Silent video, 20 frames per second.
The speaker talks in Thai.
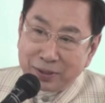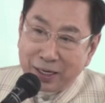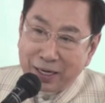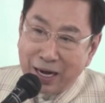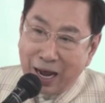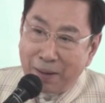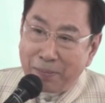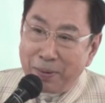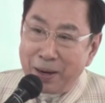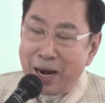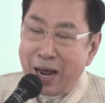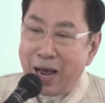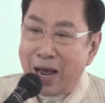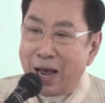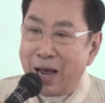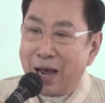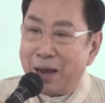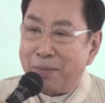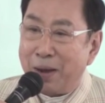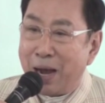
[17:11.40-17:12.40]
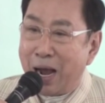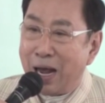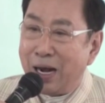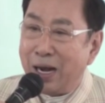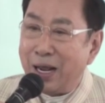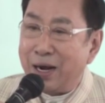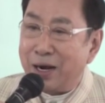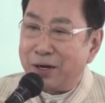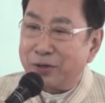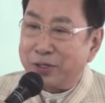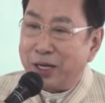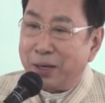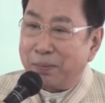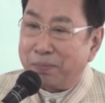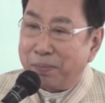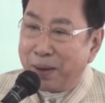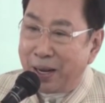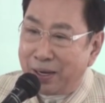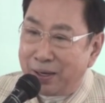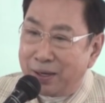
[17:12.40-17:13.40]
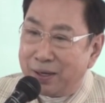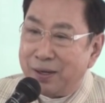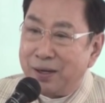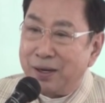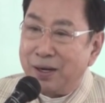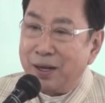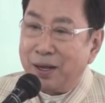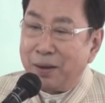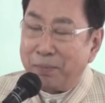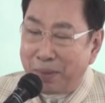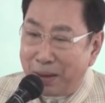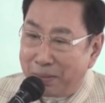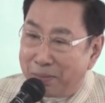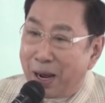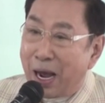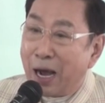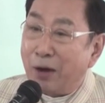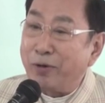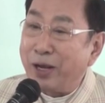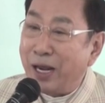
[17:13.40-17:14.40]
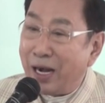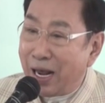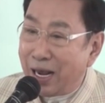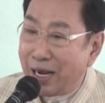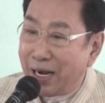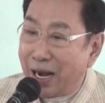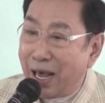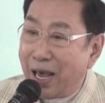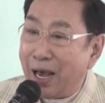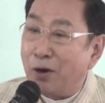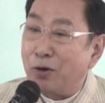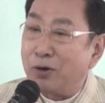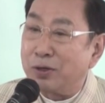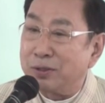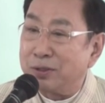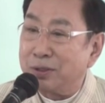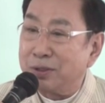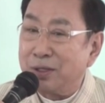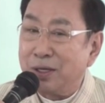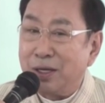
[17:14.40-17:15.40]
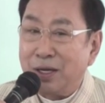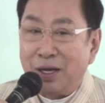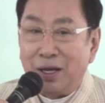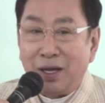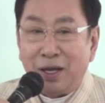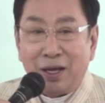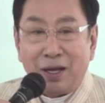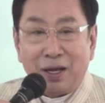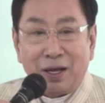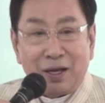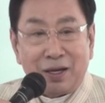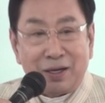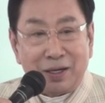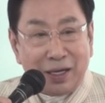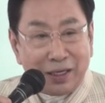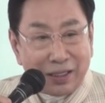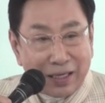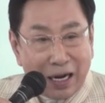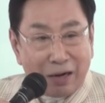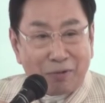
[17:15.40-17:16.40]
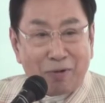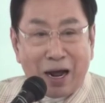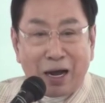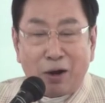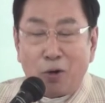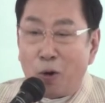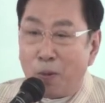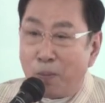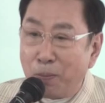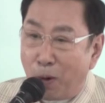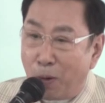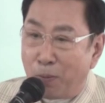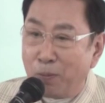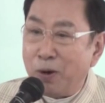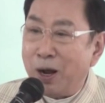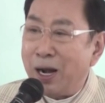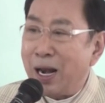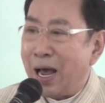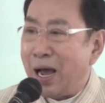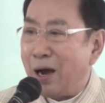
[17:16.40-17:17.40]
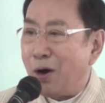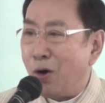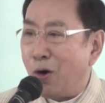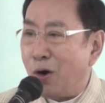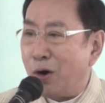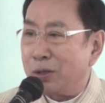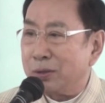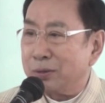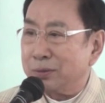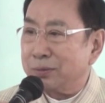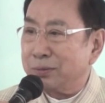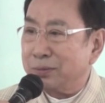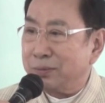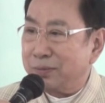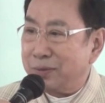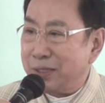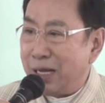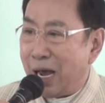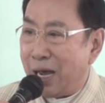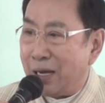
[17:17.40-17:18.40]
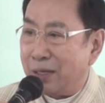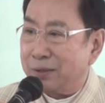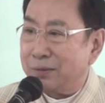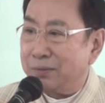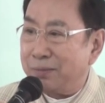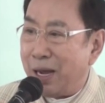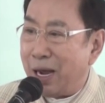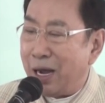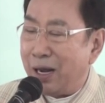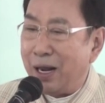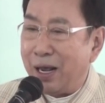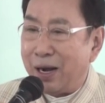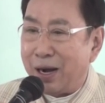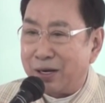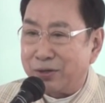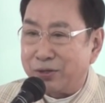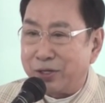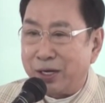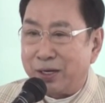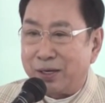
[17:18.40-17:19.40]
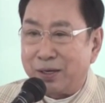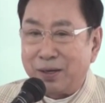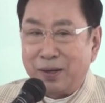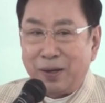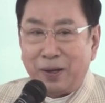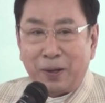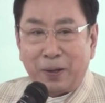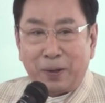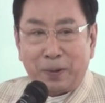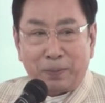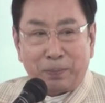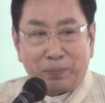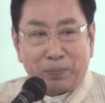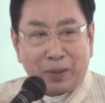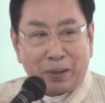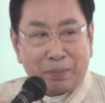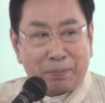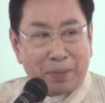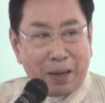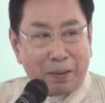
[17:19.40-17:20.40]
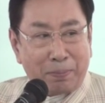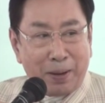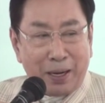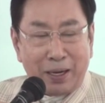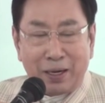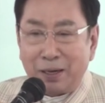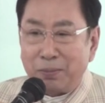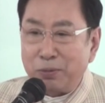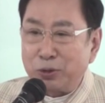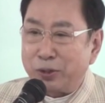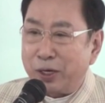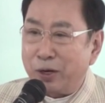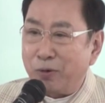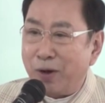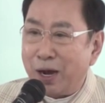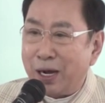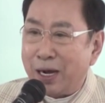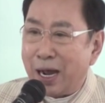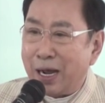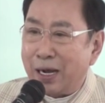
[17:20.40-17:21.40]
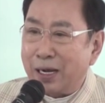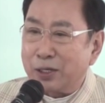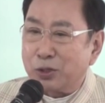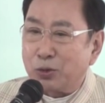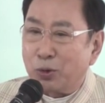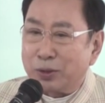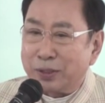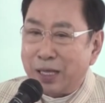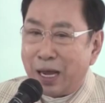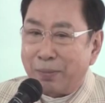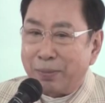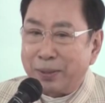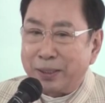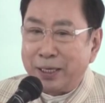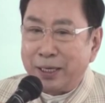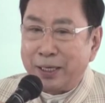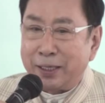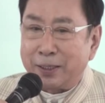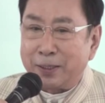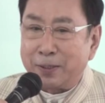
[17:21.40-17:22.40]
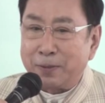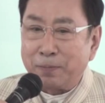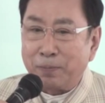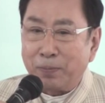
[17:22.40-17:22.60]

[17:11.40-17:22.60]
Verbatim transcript: สถาปนามหาวิทยาลัยรังสิตเป็นเป็นมหาวิทยาลัยแล้วเดือนธันวาคมผมก็ลาออกจากมหาวิทยาลัยรังสิตไปเป็นรัฐมนตรีว่าการกระทรวงต่างประเทศ